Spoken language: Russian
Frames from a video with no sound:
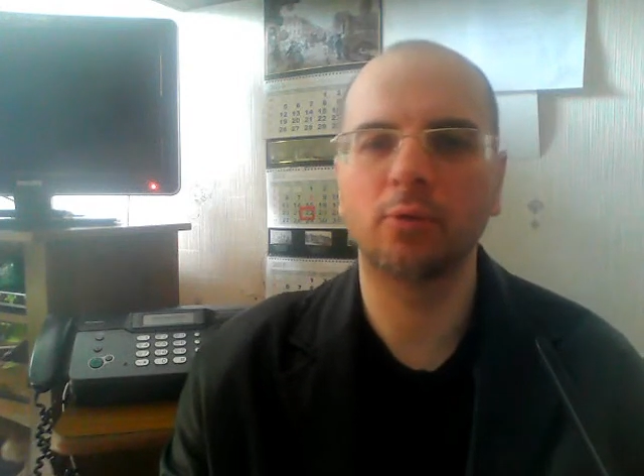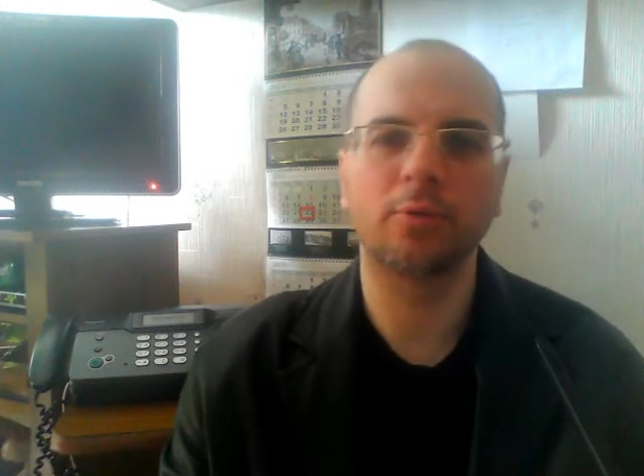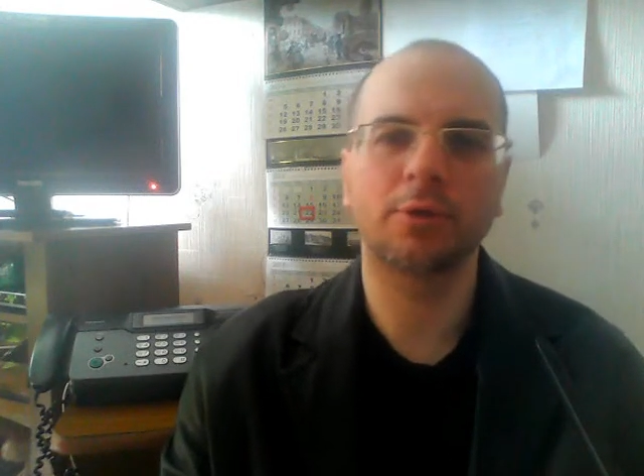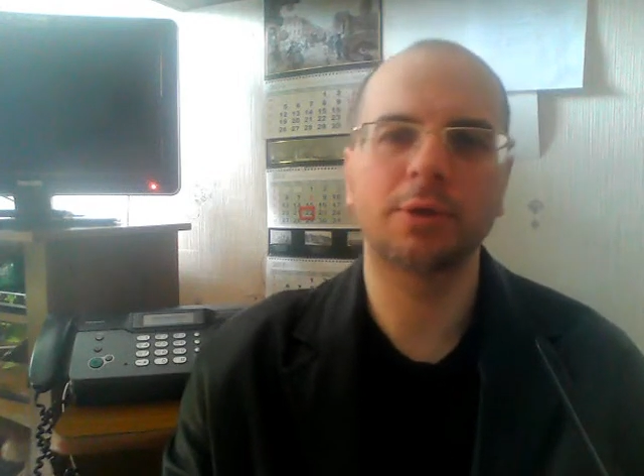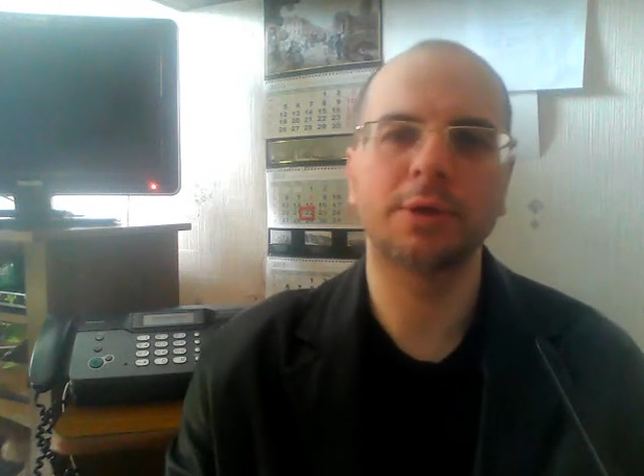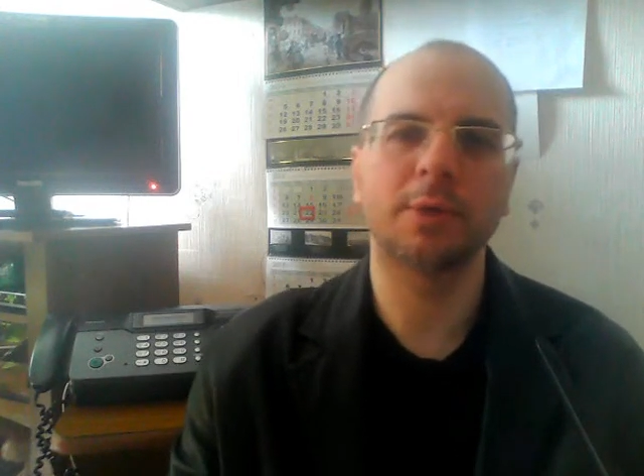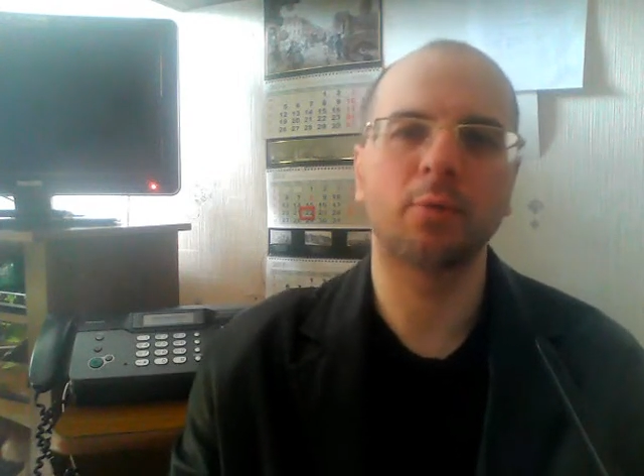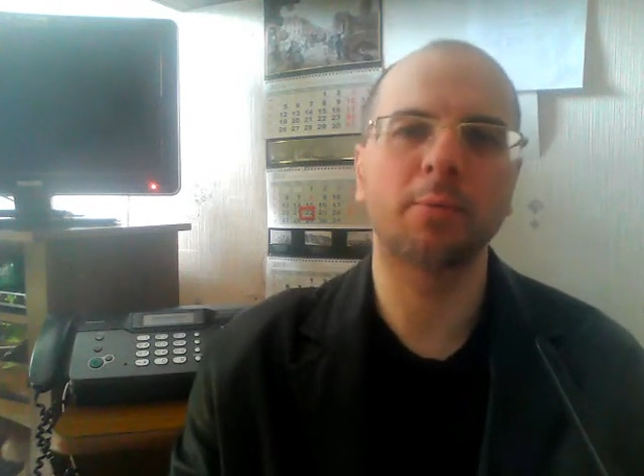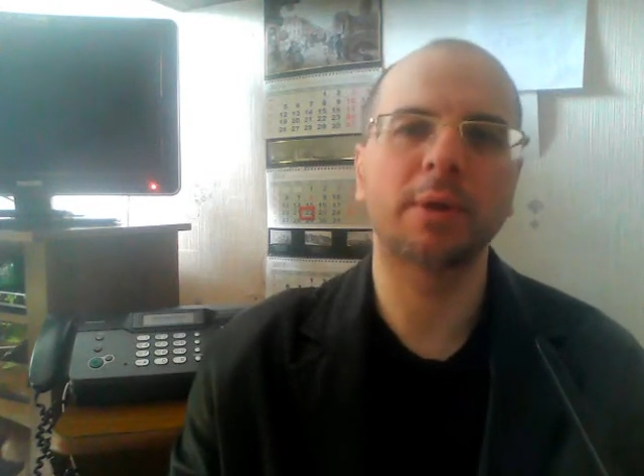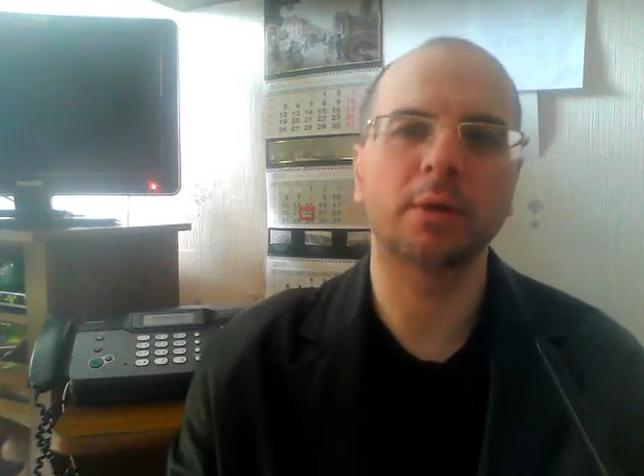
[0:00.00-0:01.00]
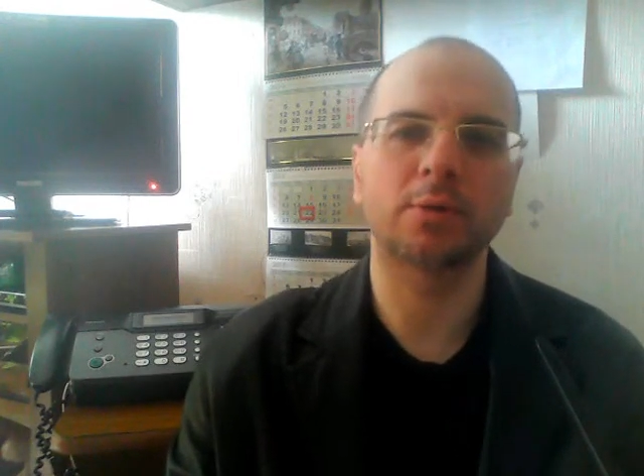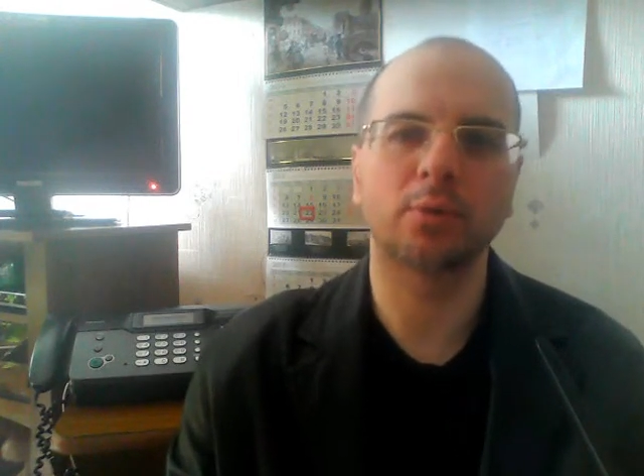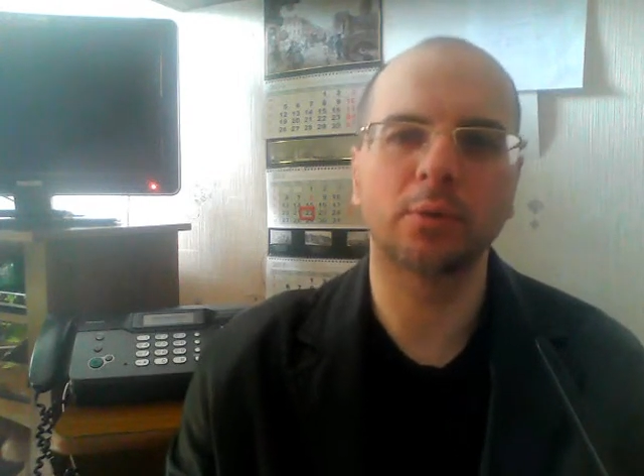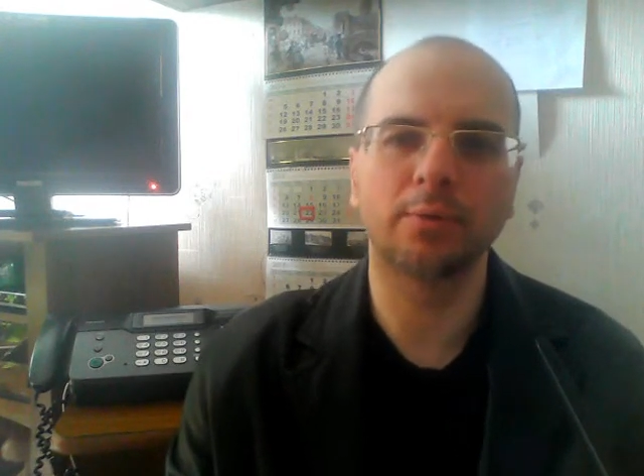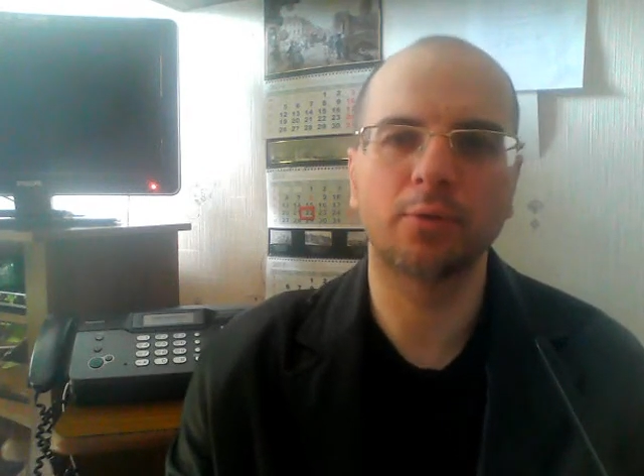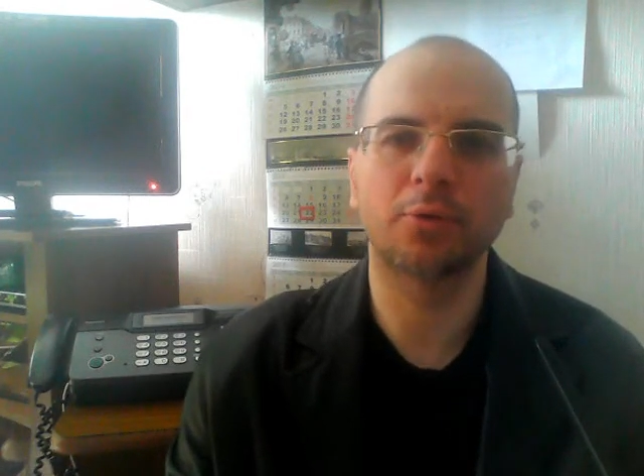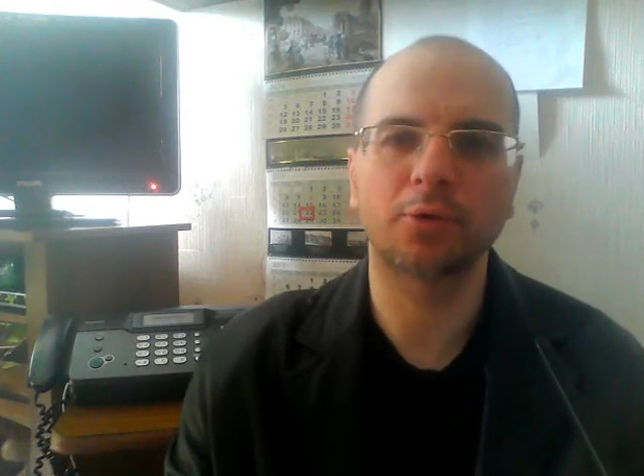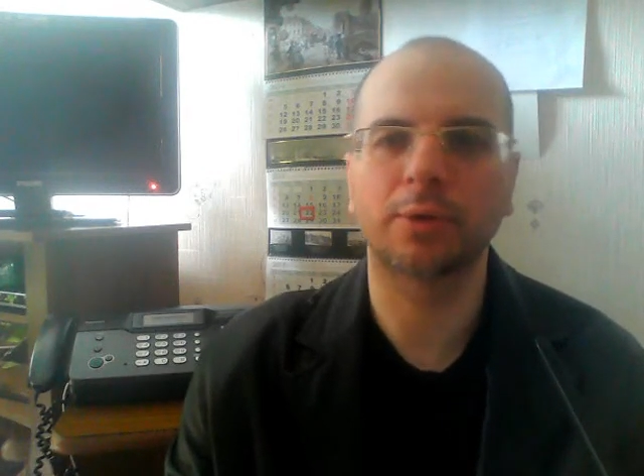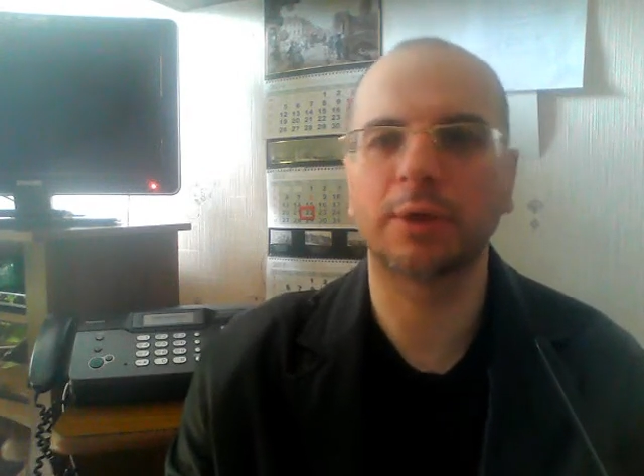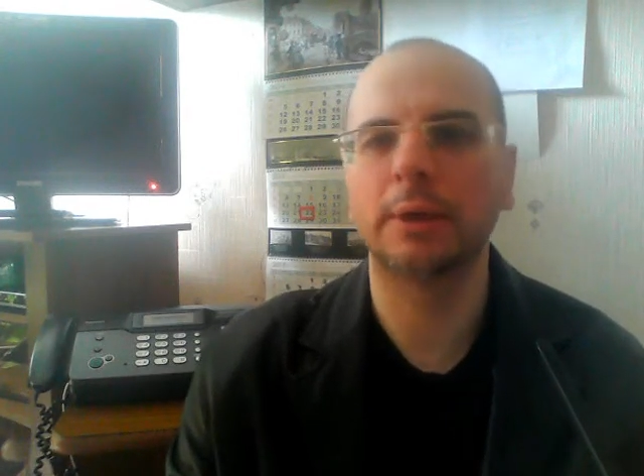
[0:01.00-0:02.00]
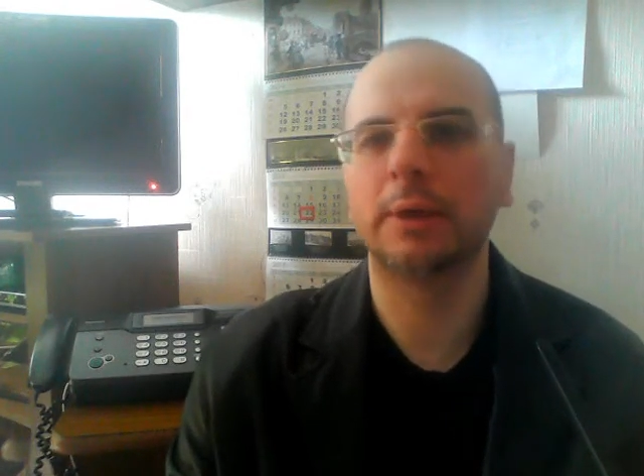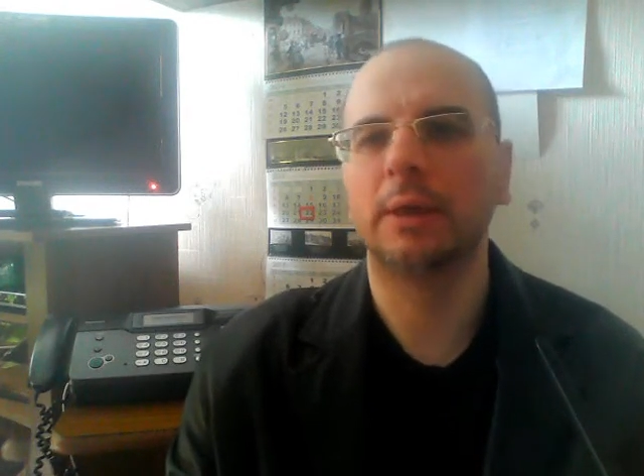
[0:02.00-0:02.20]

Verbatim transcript: новую систему миграционного учета,